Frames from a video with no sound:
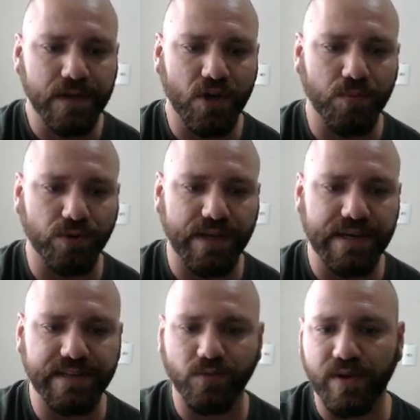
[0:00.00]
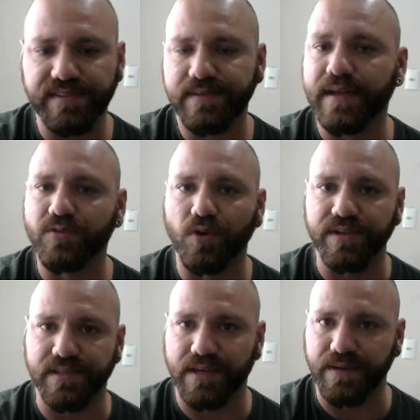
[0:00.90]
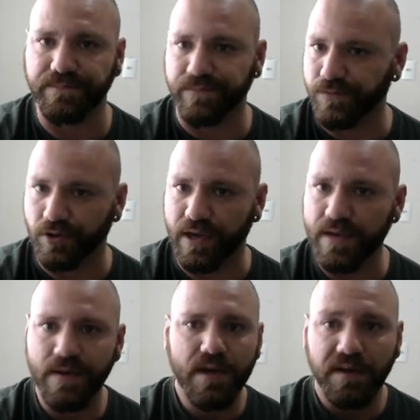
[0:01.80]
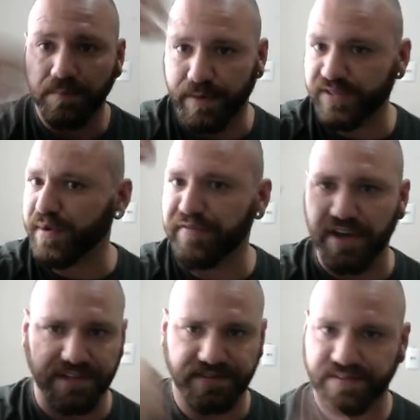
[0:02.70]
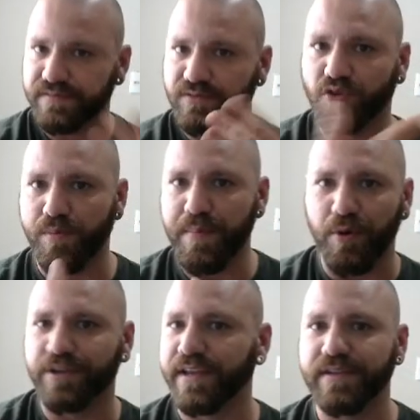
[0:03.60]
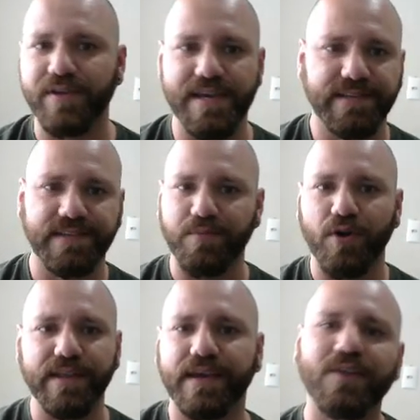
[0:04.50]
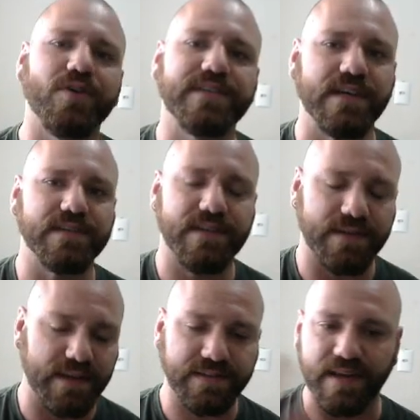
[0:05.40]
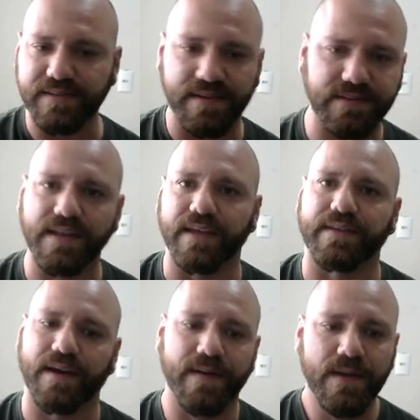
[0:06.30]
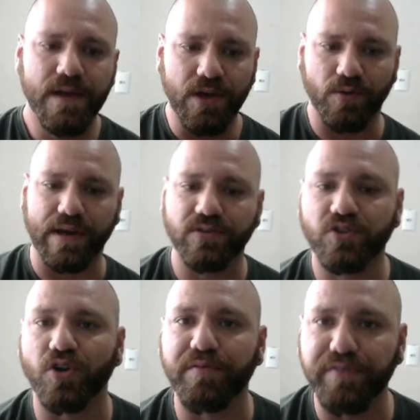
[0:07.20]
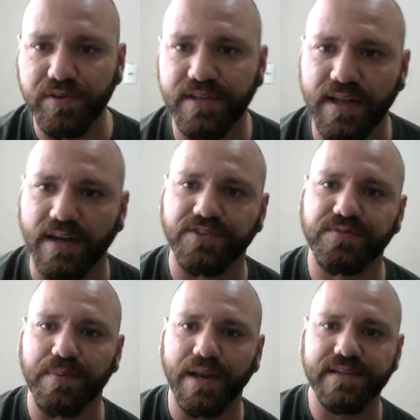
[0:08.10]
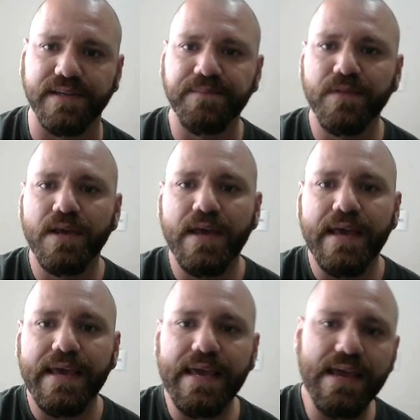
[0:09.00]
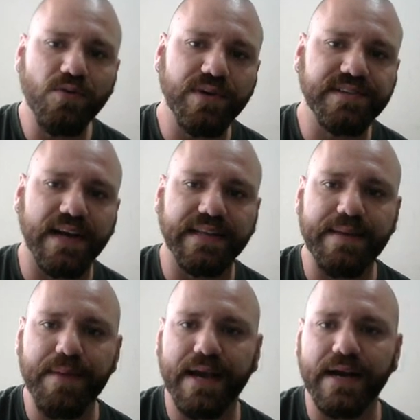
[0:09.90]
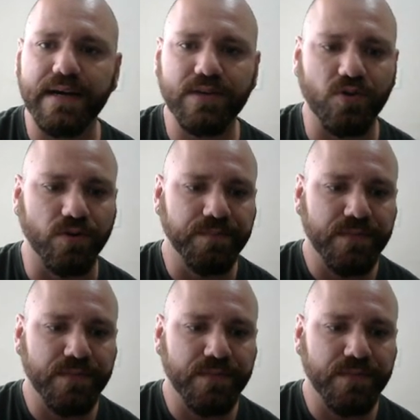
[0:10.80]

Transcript: Eu botei no SDA2 aqui, ok? Mais uma vez, não estou me importando aí se morrer daqui dois anos esse SSD, tá? Eu quero só velocidade, beleza? E no SHD mecânico,